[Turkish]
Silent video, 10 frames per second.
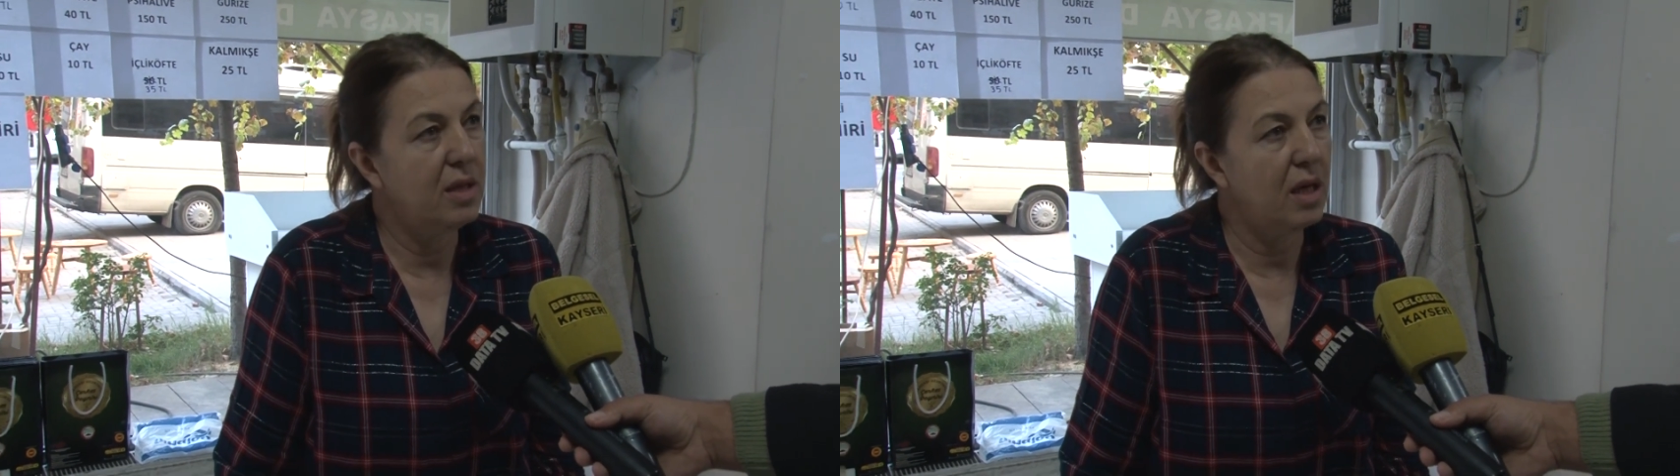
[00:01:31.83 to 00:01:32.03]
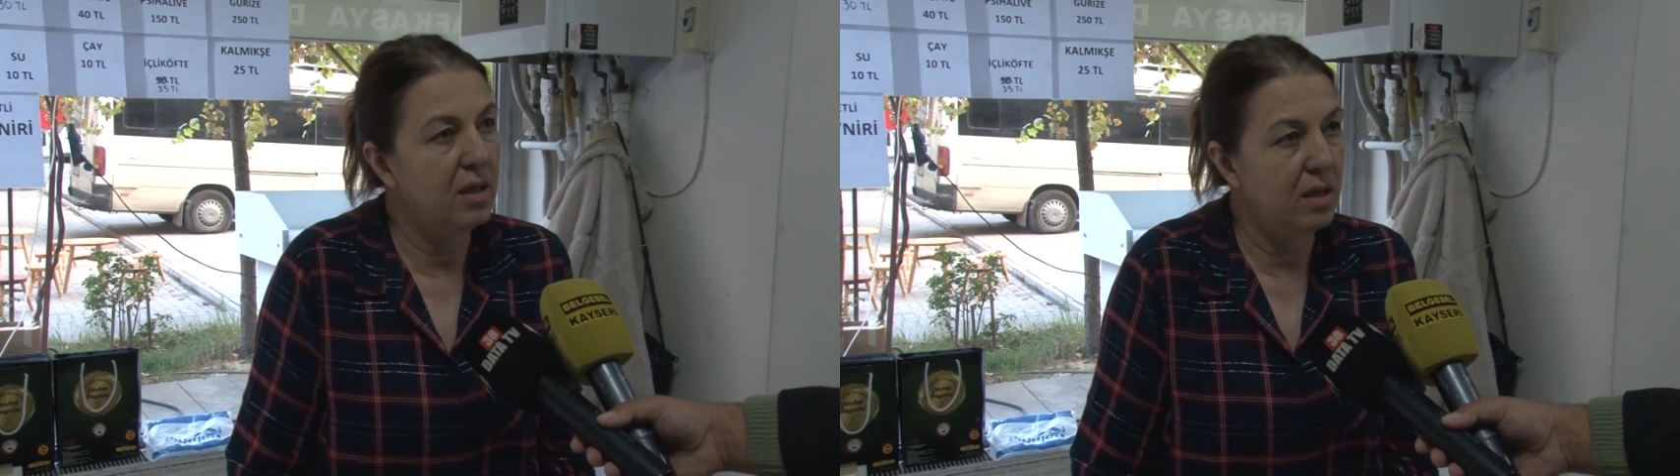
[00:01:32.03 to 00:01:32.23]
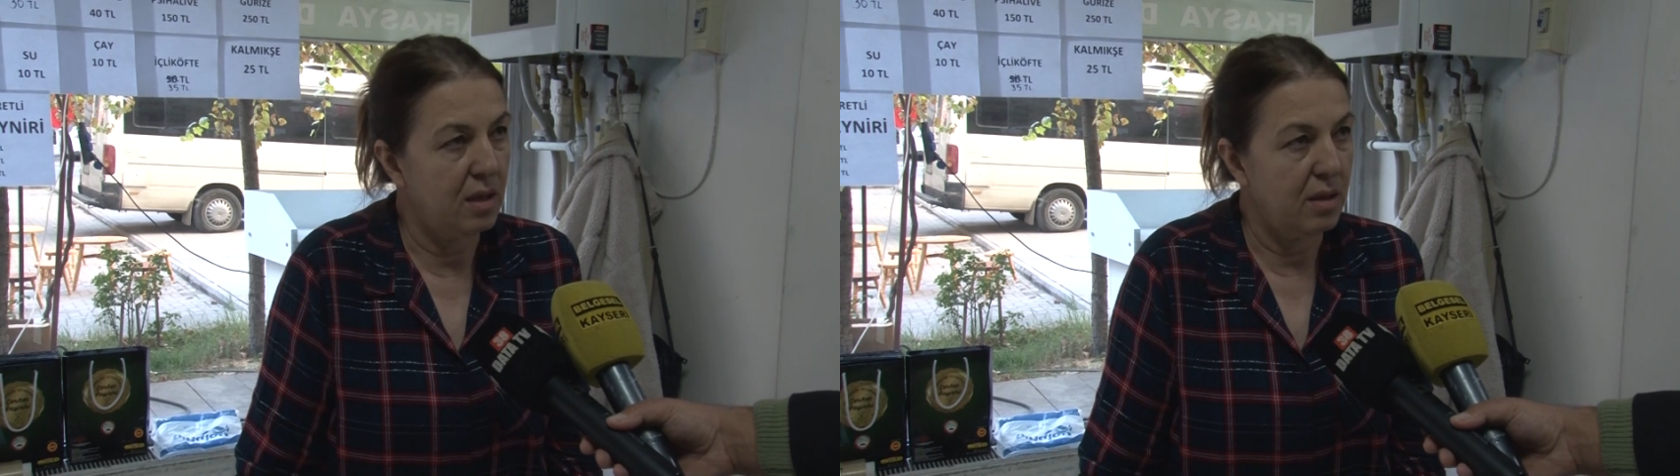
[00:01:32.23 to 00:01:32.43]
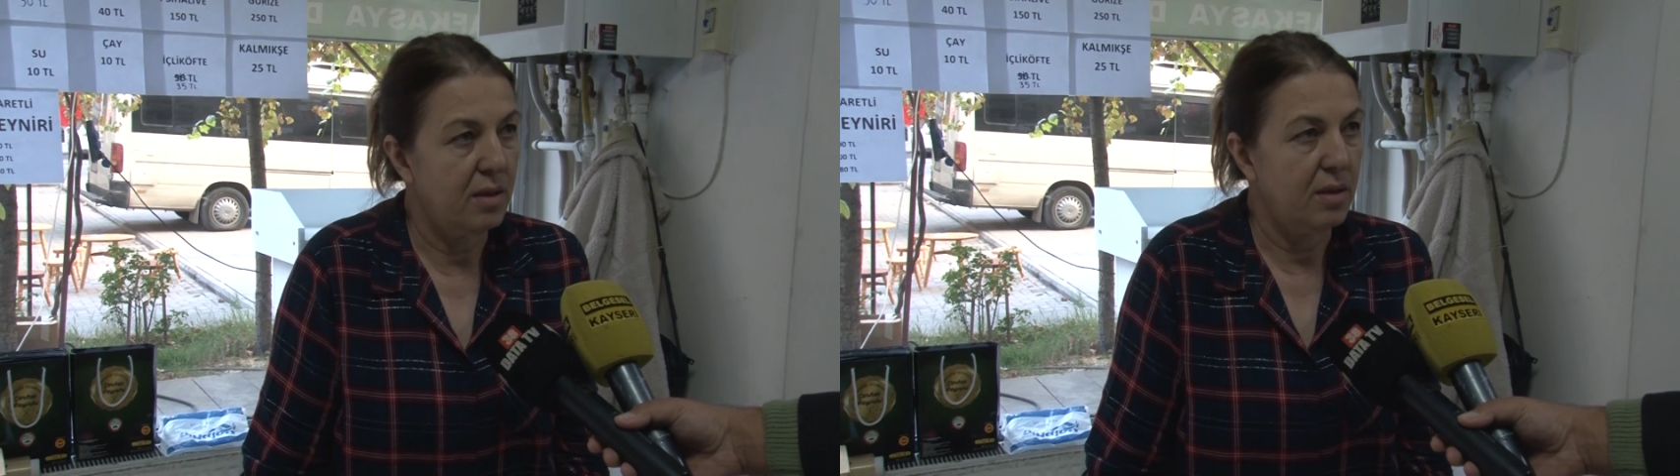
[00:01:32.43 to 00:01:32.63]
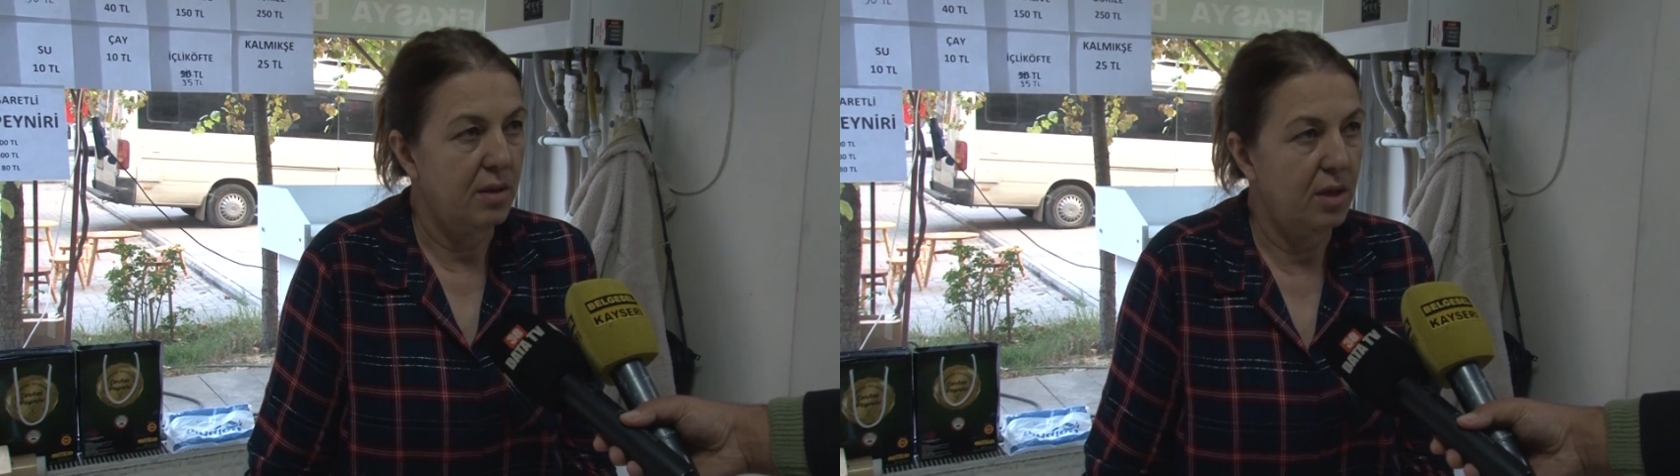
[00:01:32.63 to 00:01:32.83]
7
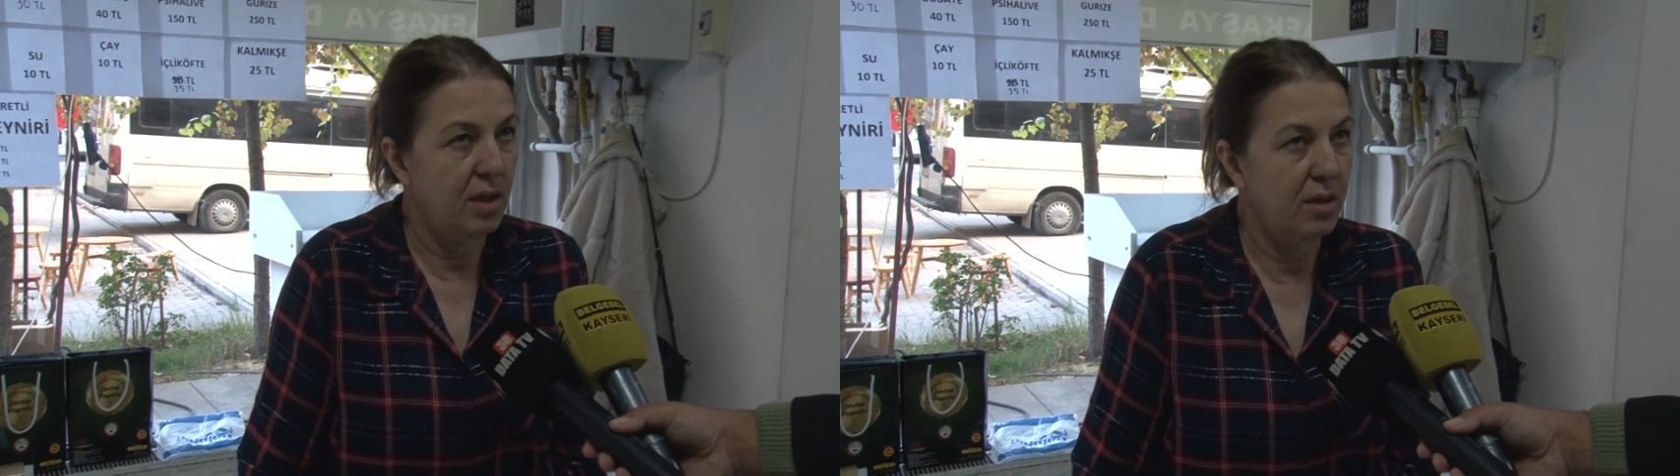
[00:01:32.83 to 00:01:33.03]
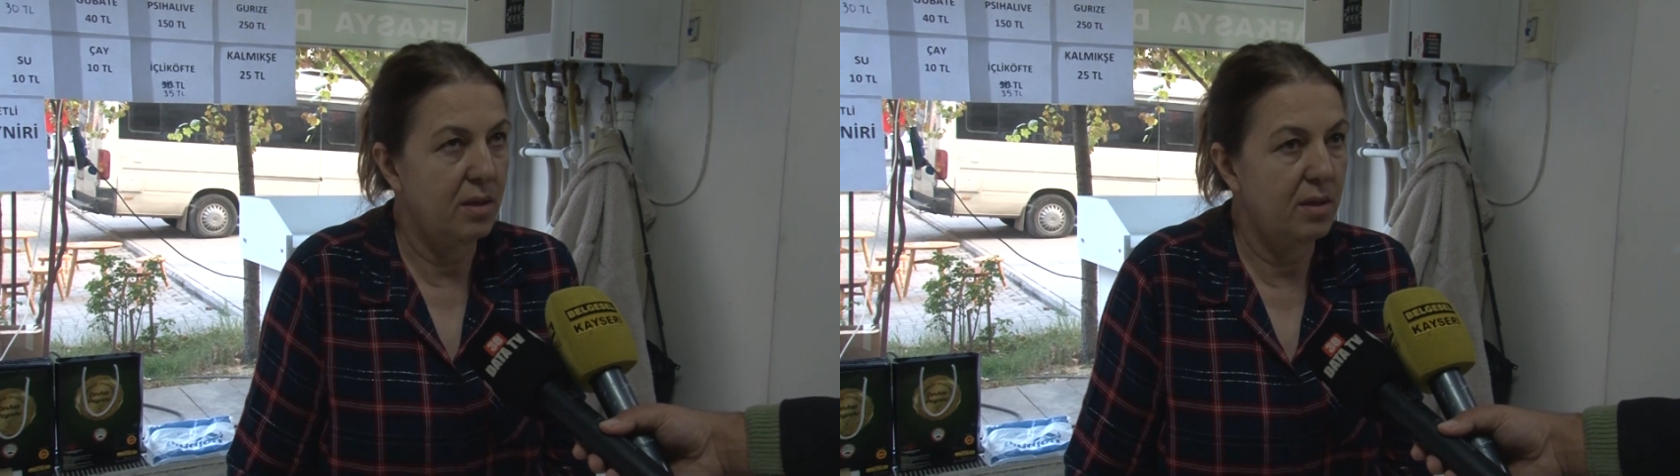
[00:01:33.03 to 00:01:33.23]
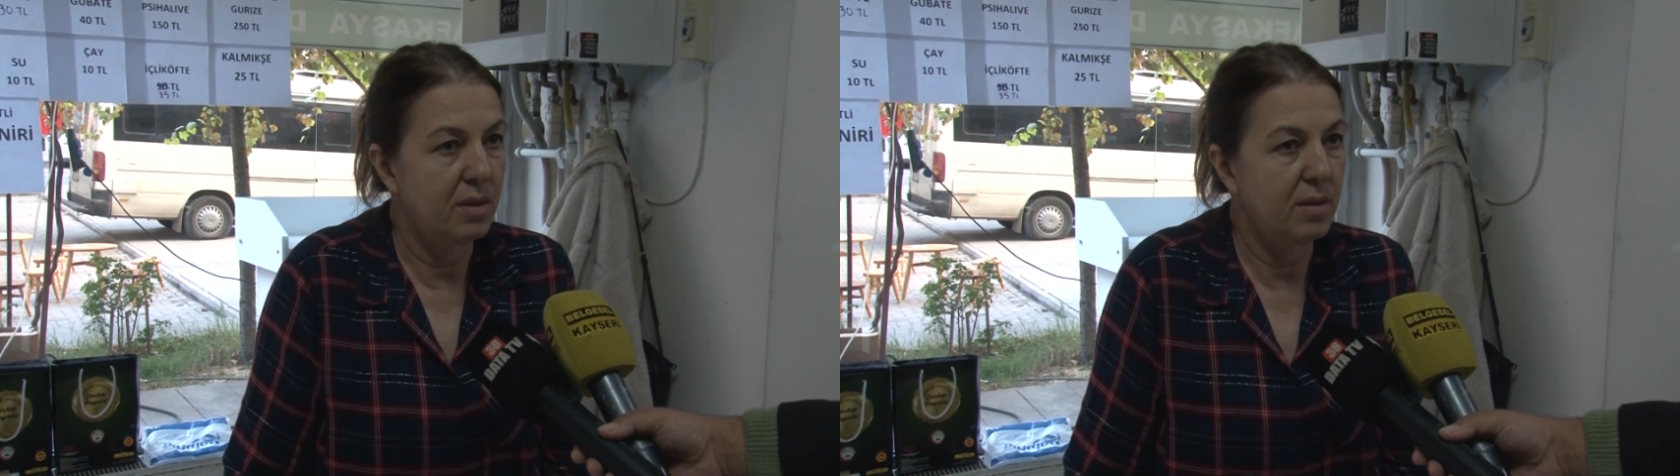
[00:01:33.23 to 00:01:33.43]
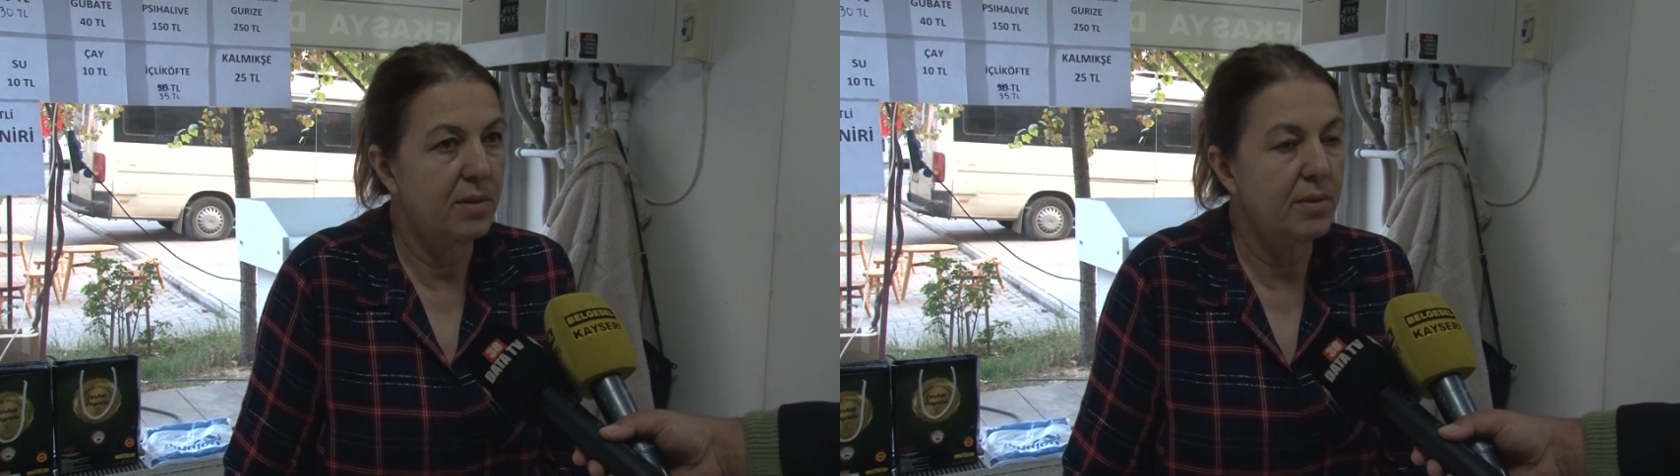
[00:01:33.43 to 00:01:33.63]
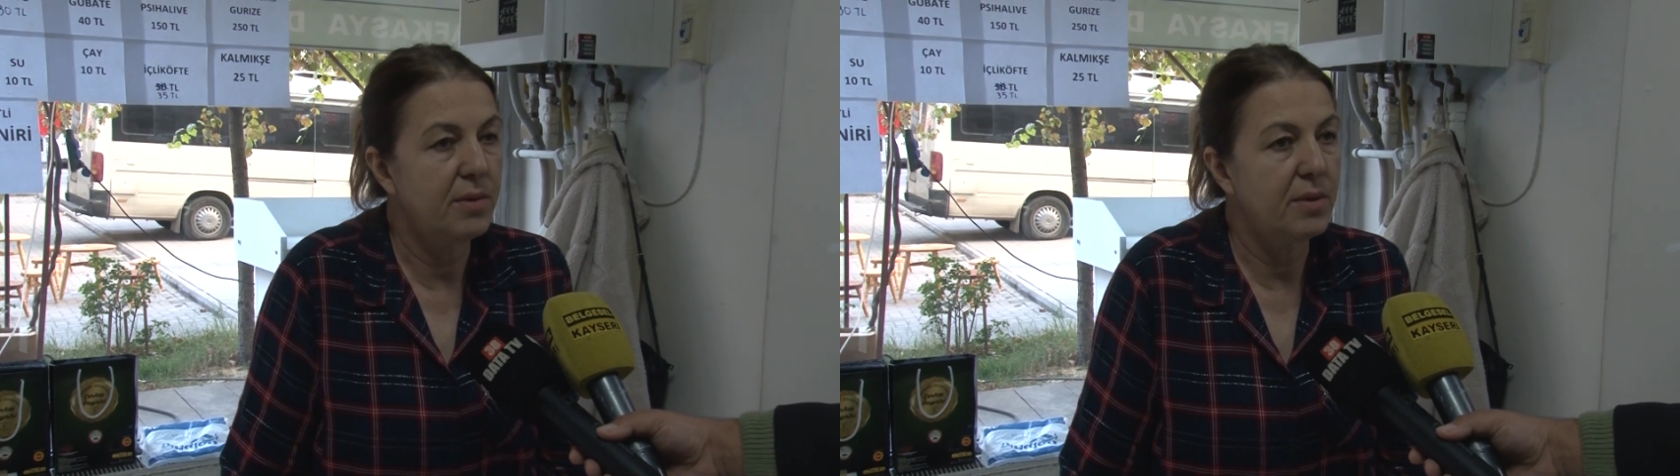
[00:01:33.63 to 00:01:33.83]

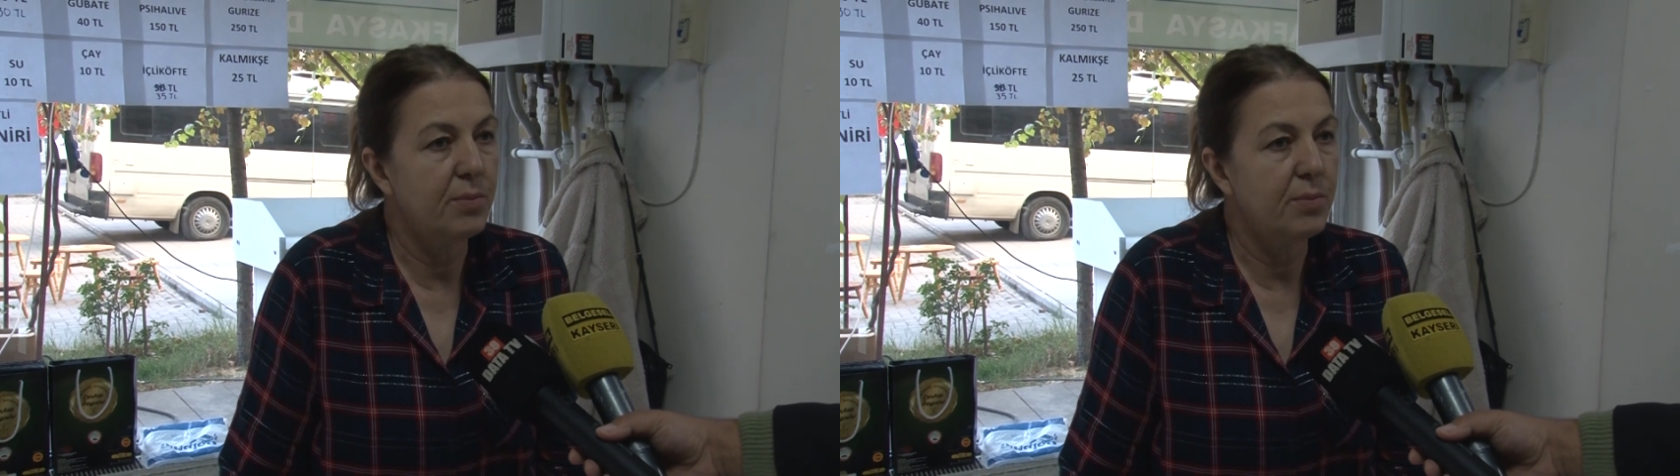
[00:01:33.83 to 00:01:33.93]
e,